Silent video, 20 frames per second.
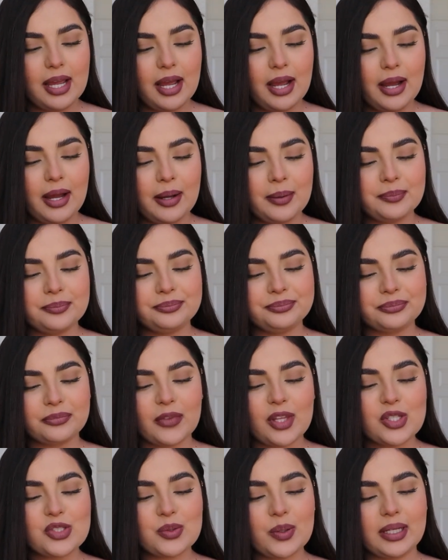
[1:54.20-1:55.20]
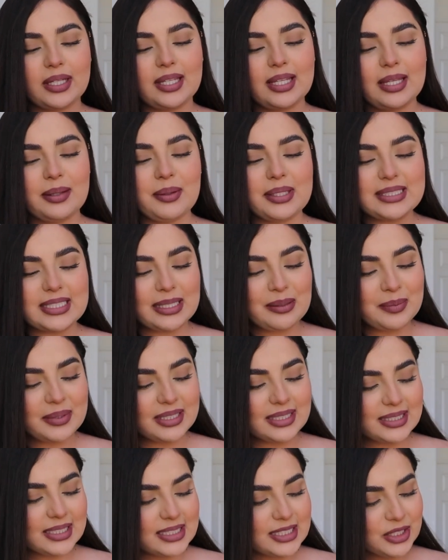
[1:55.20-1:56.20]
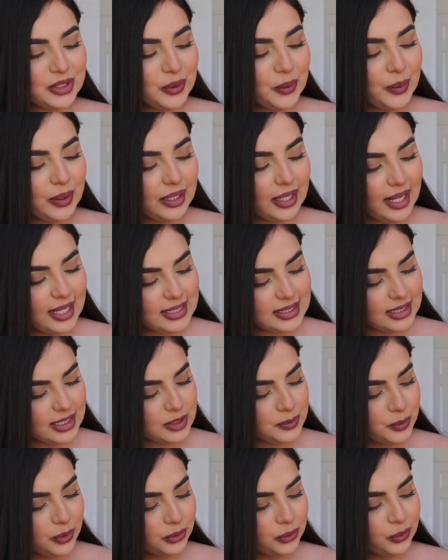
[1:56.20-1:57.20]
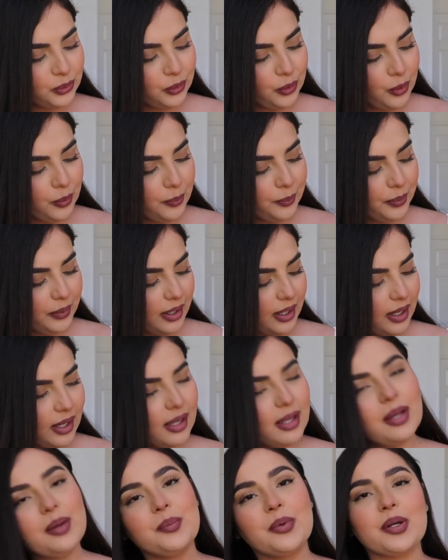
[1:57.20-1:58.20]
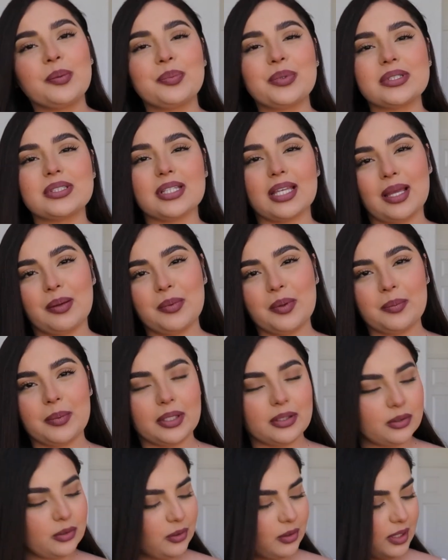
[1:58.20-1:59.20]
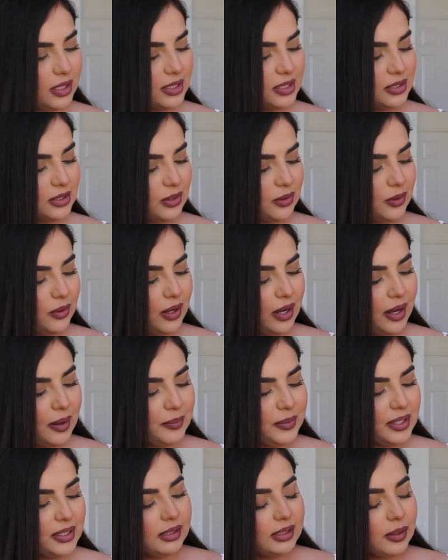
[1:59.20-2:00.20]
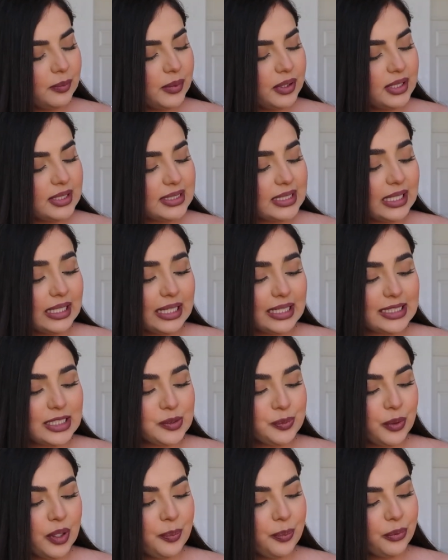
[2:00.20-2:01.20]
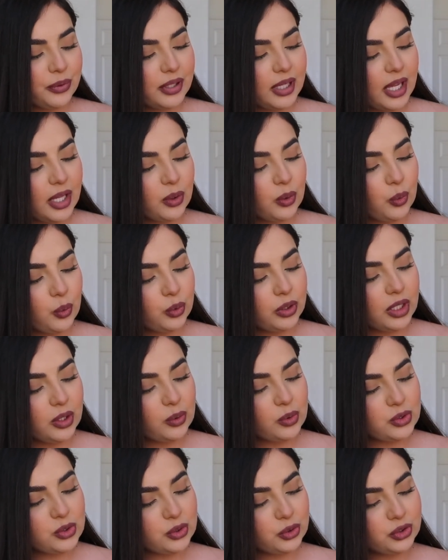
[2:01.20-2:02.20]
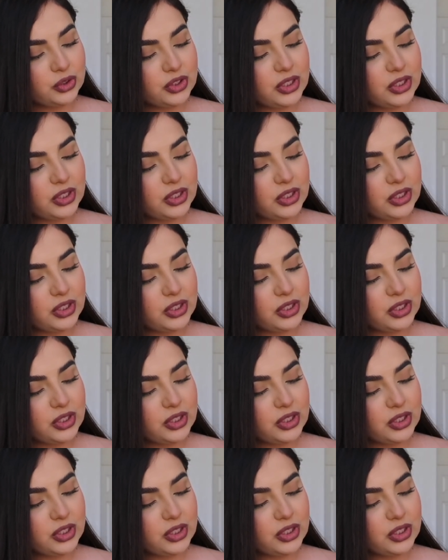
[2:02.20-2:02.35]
Um, so aquí básicamente está diciendo gracias por tu compra, pero pues ella me mandó esto. Um, y también dice gracias por apoyar un negocio